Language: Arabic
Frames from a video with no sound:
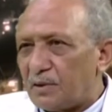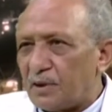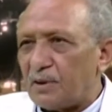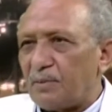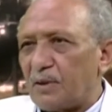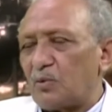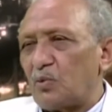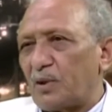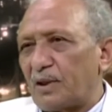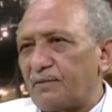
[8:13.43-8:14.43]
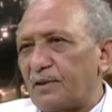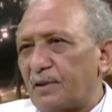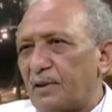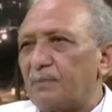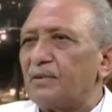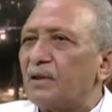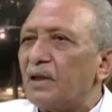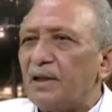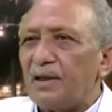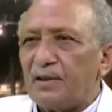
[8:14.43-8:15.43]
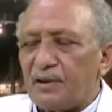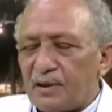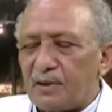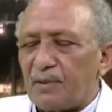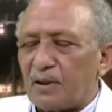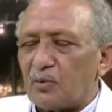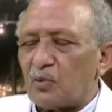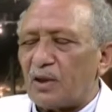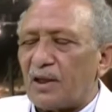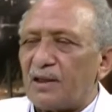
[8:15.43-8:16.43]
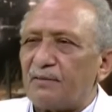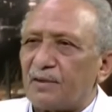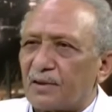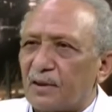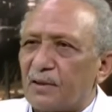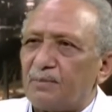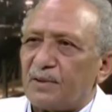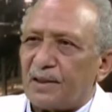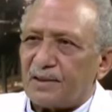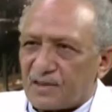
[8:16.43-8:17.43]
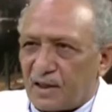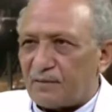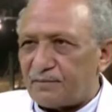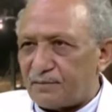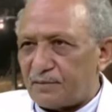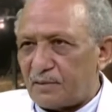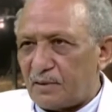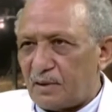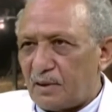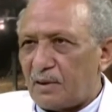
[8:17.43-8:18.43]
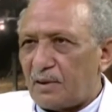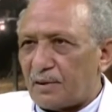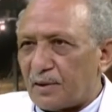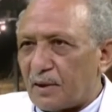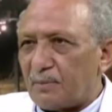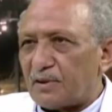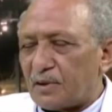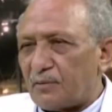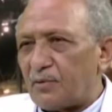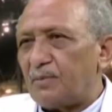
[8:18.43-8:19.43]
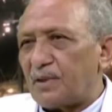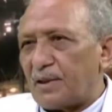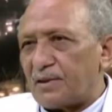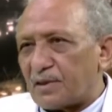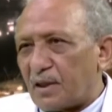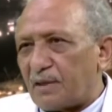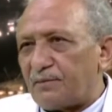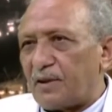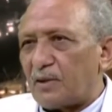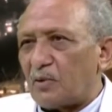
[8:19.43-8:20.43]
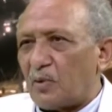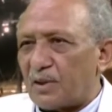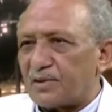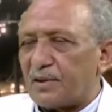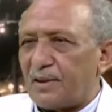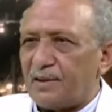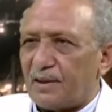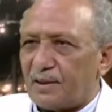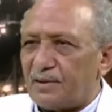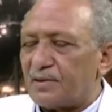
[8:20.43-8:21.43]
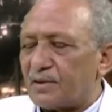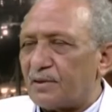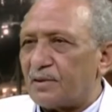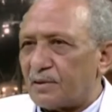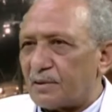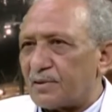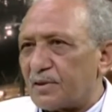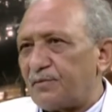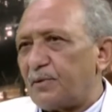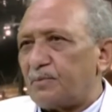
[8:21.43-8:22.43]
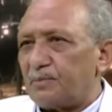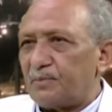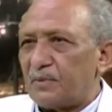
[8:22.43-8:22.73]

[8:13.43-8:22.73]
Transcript: يجب ان تكونوا عارفين الكلام ده يجب أن تكون عارف الرقم بتاع الإسعاف رقم التلفون بتاع الإسعاف لأنه لو حصل أي حادث تقدر تتصل فيهم